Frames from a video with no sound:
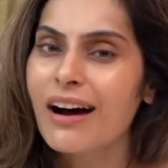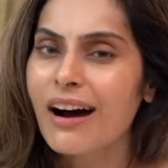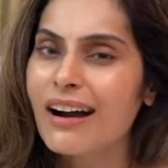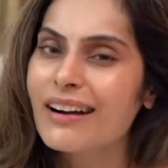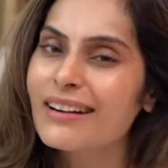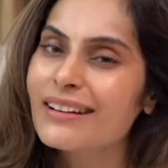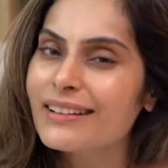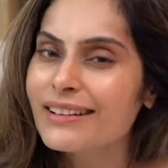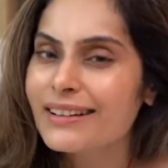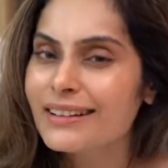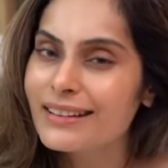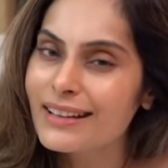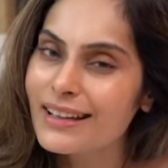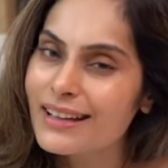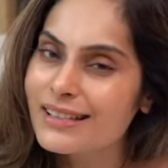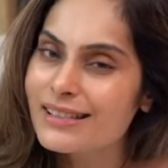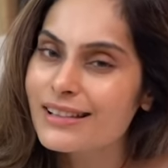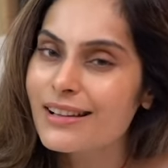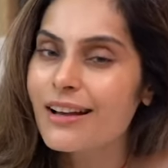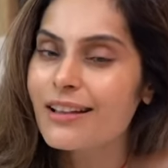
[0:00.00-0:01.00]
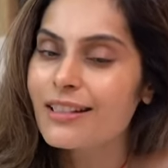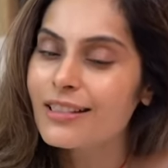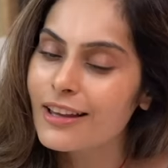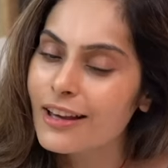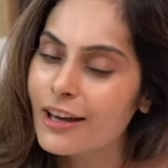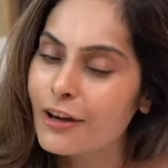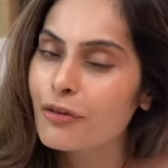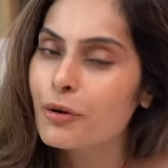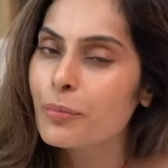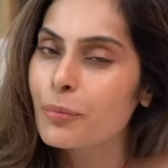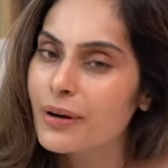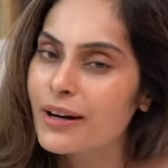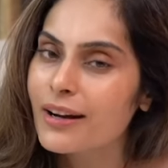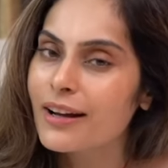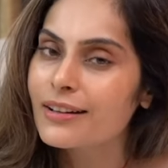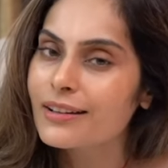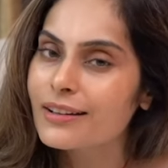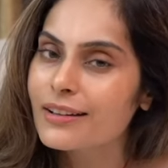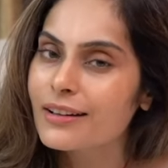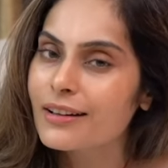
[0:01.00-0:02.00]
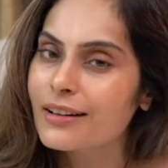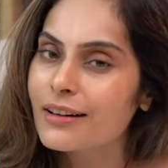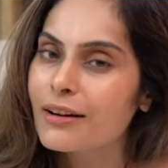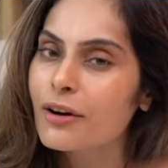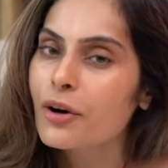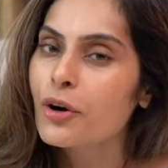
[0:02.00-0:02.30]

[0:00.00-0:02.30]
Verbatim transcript: ஹண்ட்ரட் டேஸ்லாம் தேவைப்படாதுங்க